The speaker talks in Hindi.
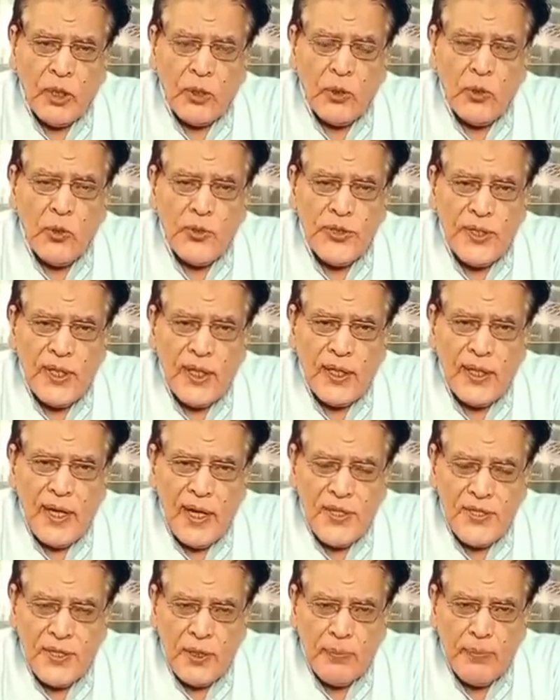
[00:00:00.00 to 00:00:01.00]
रूस ने
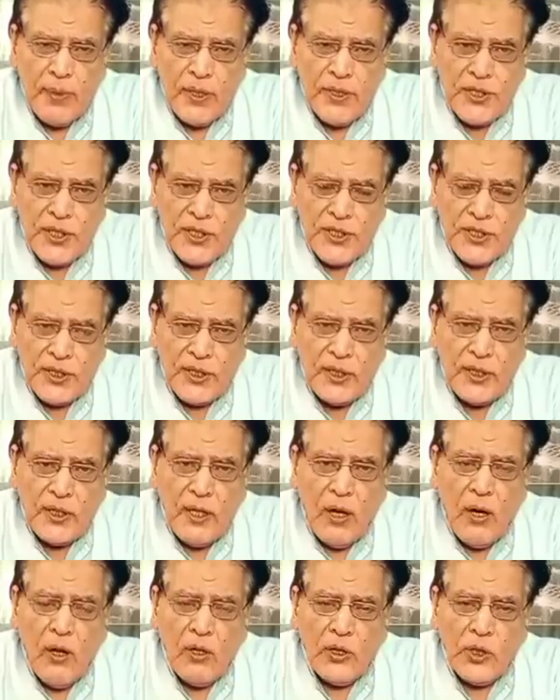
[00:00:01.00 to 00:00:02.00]
गैस की पेशकश की
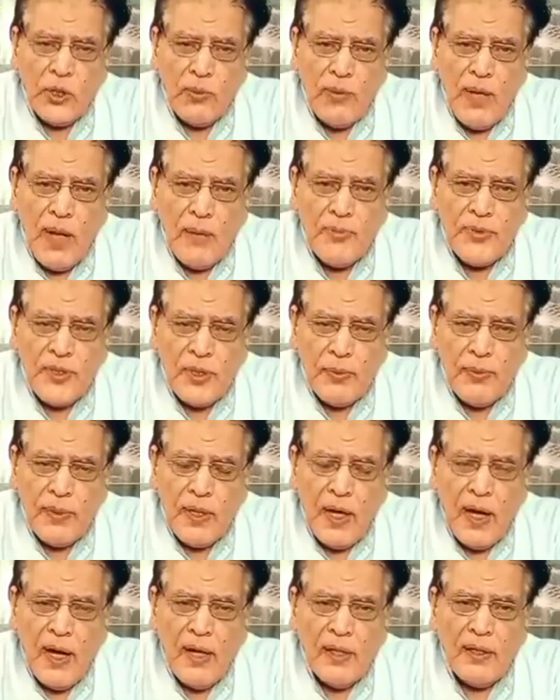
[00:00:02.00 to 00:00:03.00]
और तमाम
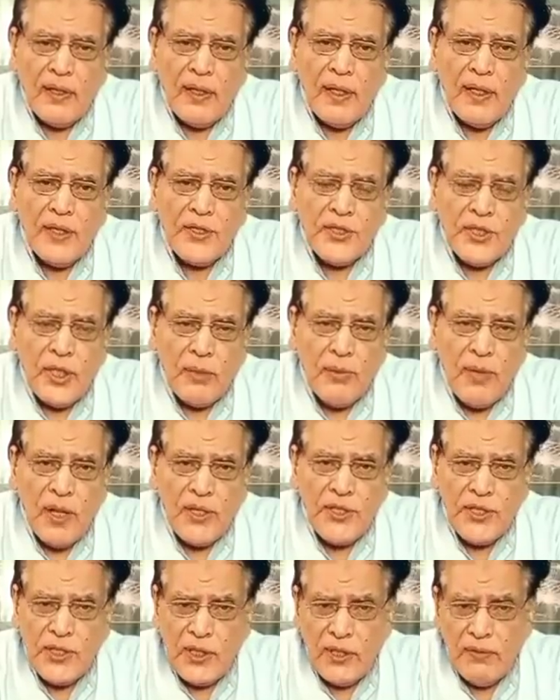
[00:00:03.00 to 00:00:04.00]
सरबराहान ने
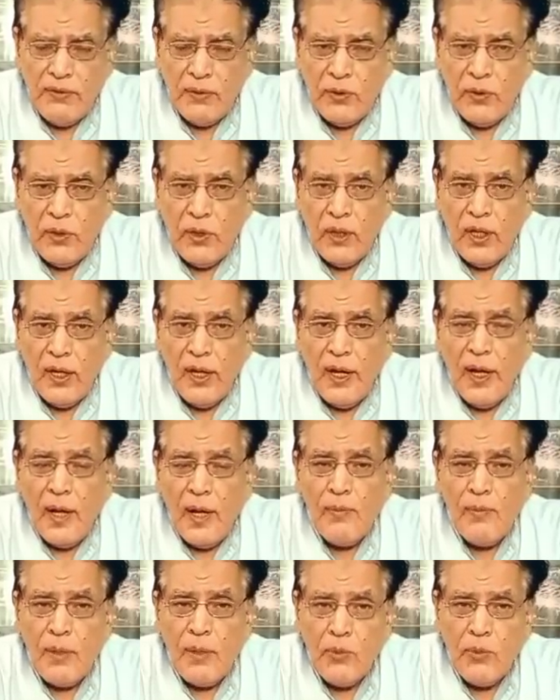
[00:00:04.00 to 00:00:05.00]
शहबाज शरीफ को गैर
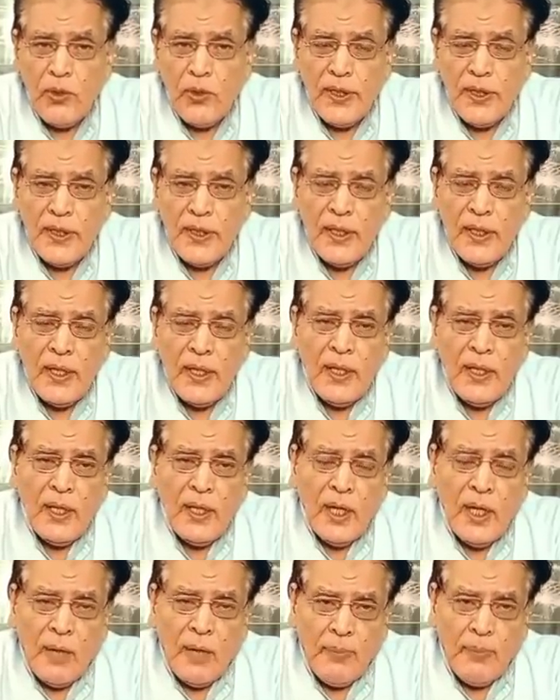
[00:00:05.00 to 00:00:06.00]
मामूली
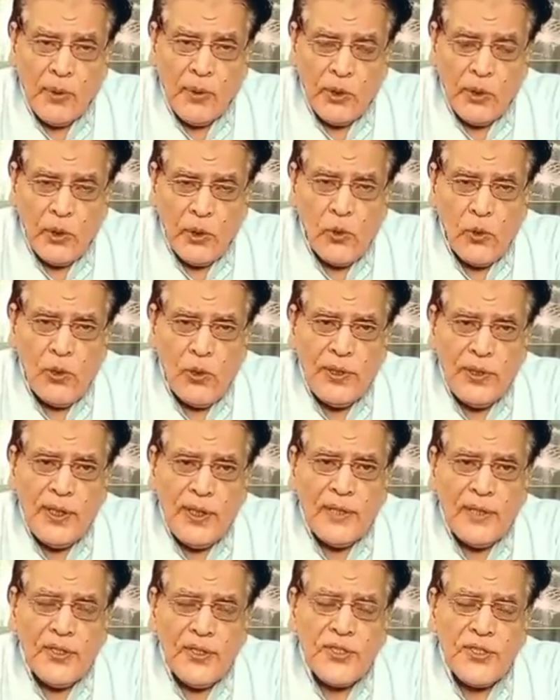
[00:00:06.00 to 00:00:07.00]
प्रोटोकॉल
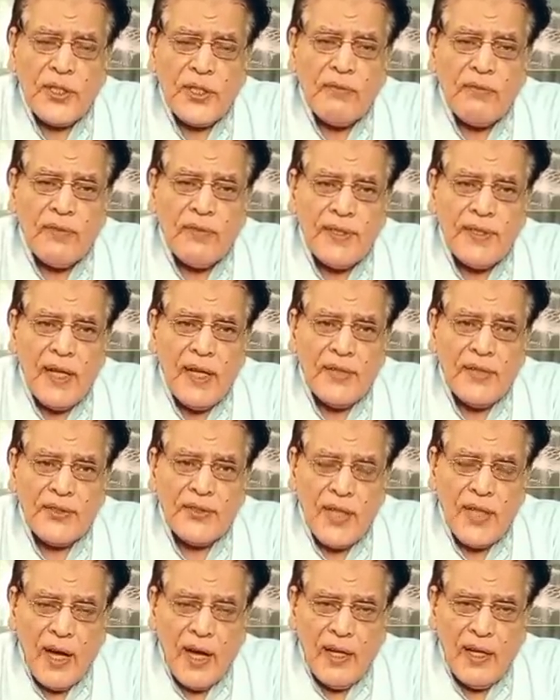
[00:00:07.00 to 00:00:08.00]
दिया जिसकी वजह
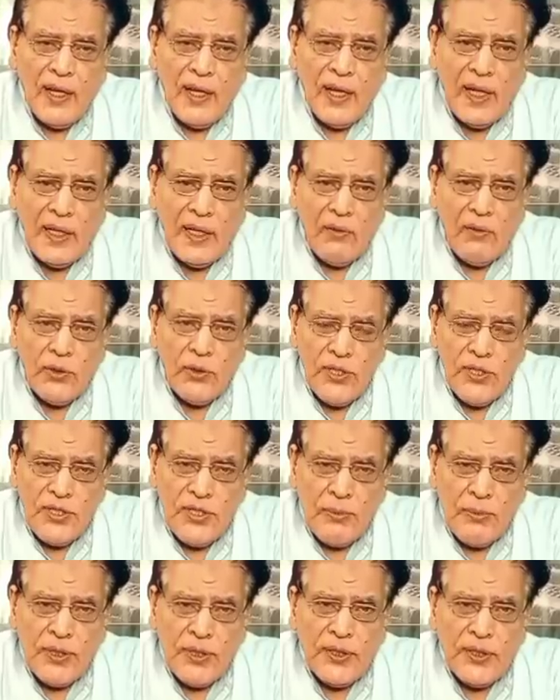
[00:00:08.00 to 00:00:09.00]
ज़ाहर है कि वो ये
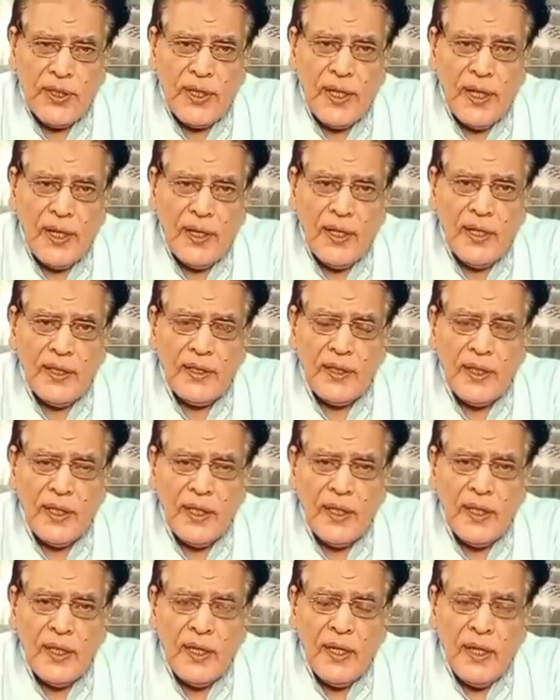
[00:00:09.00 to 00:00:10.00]
समझते हैं कि ये